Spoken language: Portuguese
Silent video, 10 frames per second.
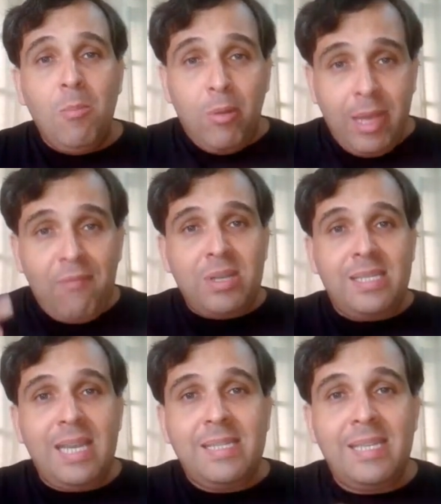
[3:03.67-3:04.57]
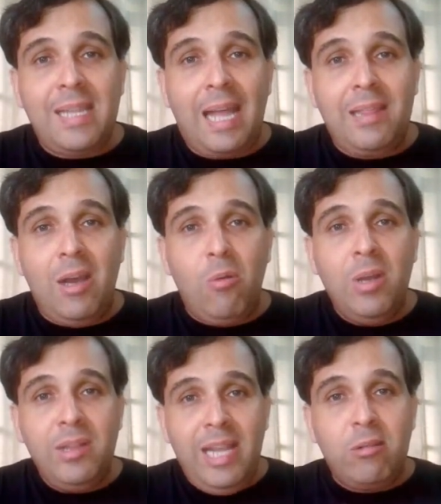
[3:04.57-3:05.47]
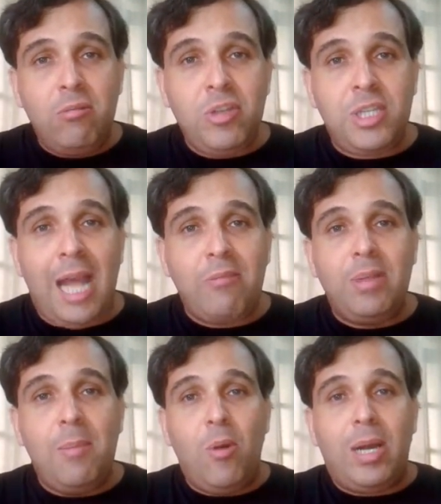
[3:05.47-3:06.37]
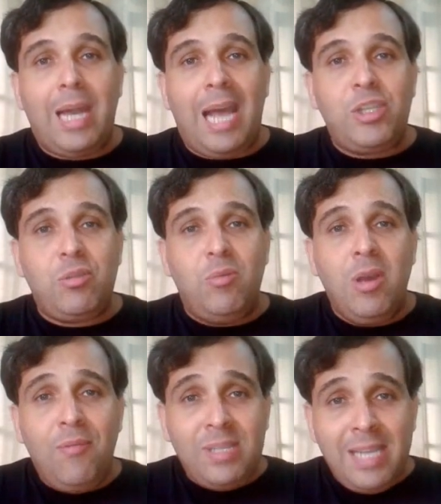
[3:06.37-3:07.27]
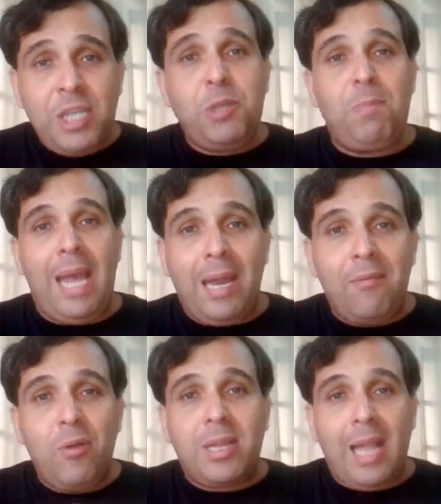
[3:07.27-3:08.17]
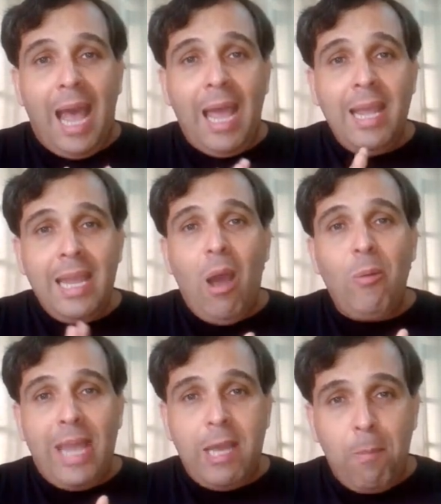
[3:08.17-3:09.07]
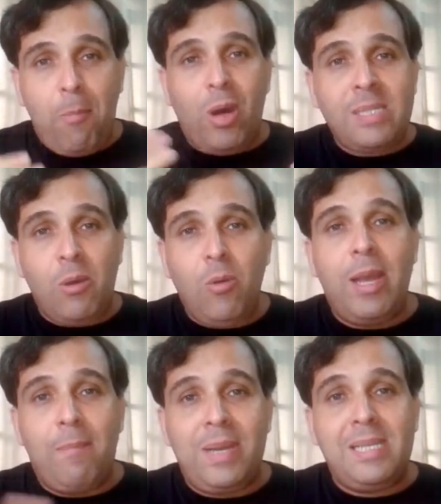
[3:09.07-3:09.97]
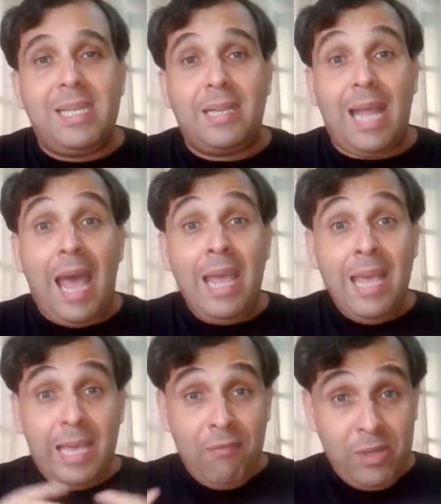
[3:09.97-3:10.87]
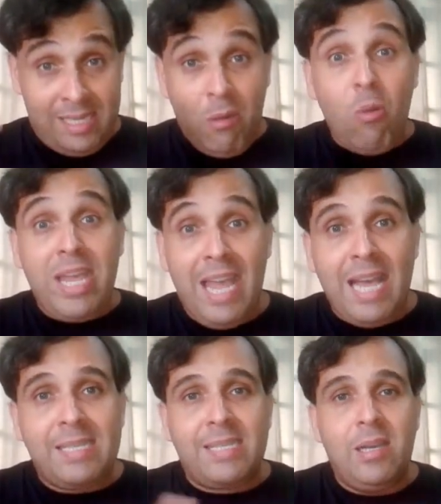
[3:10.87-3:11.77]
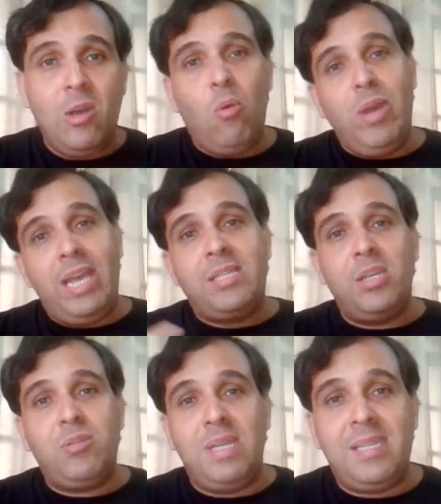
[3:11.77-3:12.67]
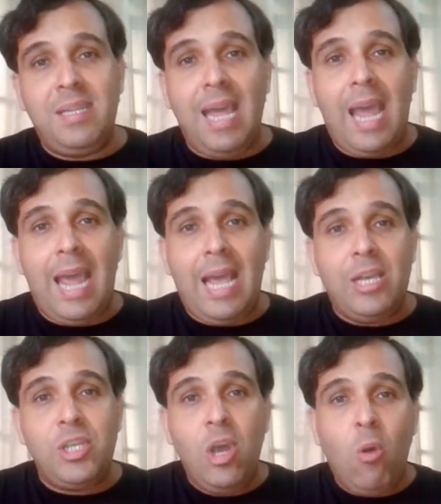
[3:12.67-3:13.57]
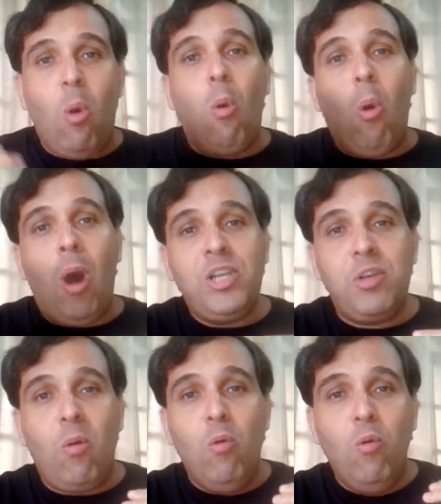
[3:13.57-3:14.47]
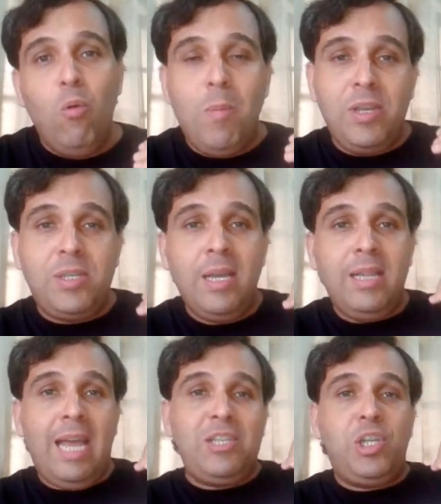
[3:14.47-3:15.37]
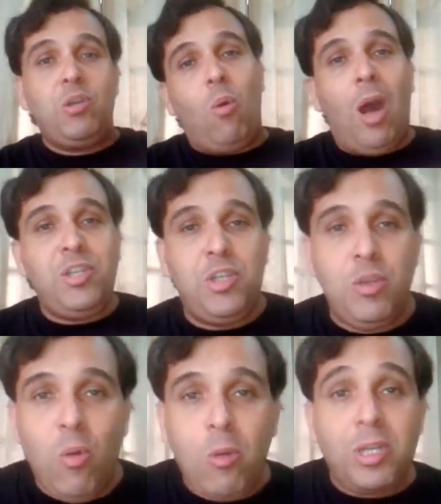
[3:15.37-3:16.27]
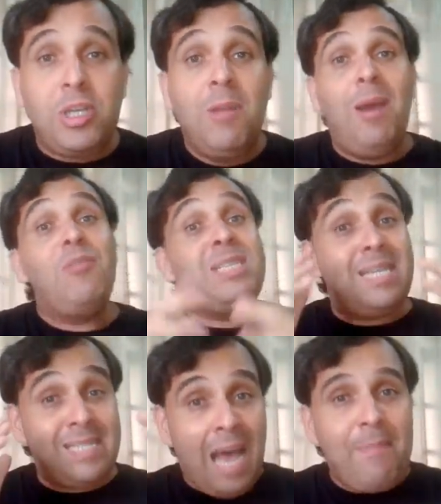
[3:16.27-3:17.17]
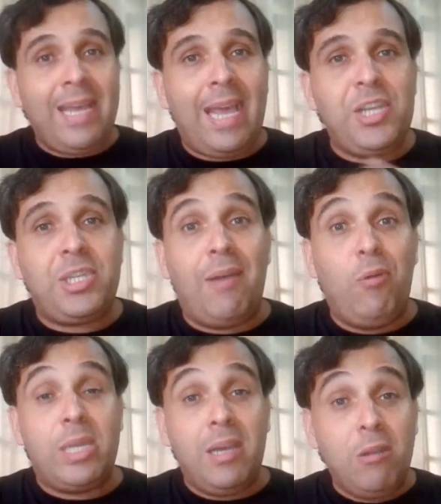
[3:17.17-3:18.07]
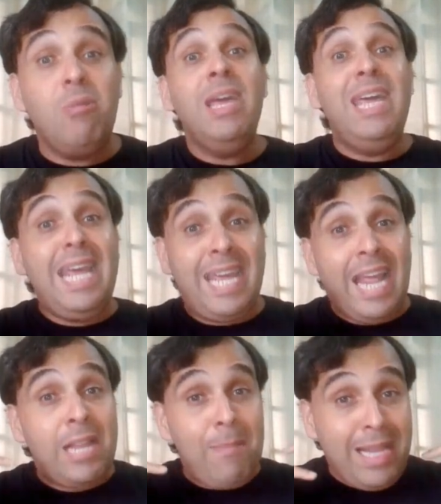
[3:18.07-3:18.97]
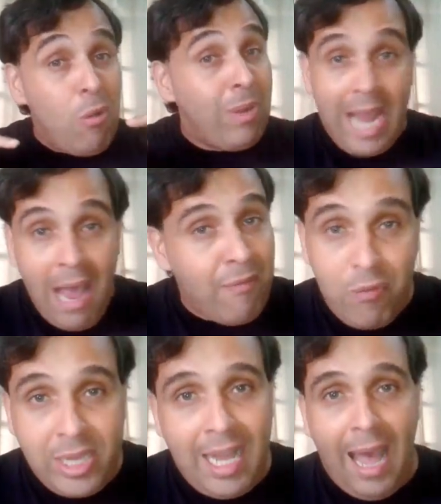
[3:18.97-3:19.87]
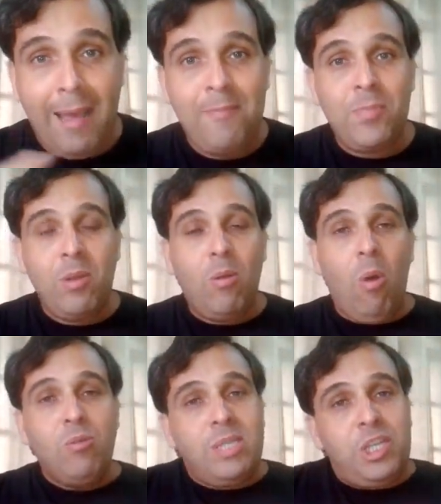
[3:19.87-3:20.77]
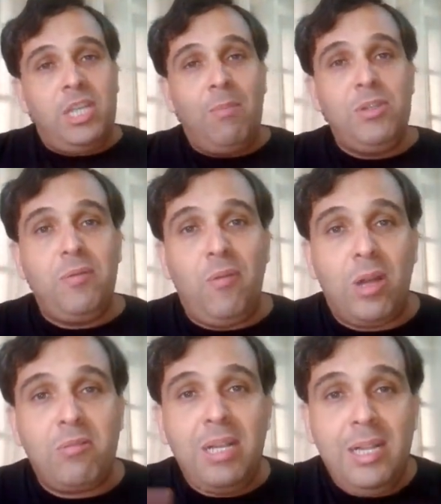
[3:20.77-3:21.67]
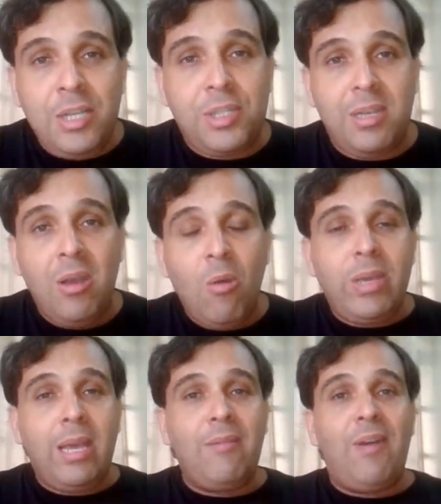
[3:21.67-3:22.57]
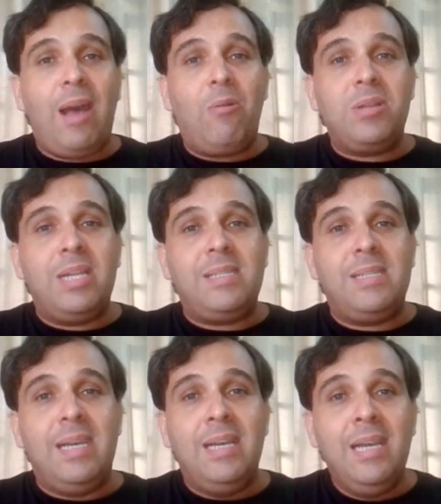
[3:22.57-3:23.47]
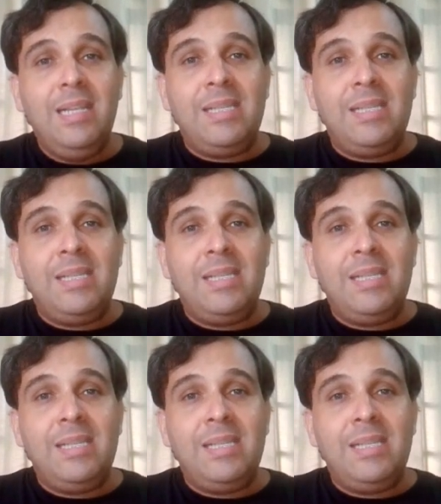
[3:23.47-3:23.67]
Porque você, cidadão, dentro do Estado democrático, você espera votar em alguém que possa o representar e que você conheça, conheça as suas ideias, concorde com umas, né, discorde de outras, mas você sabe em quem está votando e em quem também não quer votar com o sistema de voto em lista, o que, que vai acontecer?